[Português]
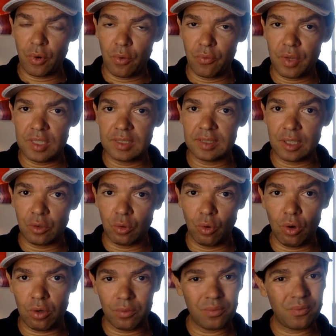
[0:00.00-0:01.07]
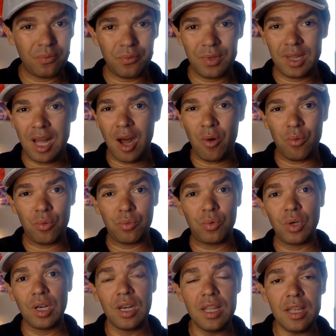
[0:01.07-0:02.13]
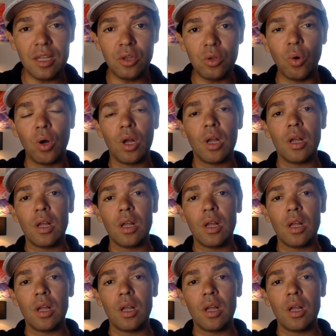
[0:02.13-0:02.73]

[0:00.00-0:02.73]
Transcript: foi o vencedor final lindo,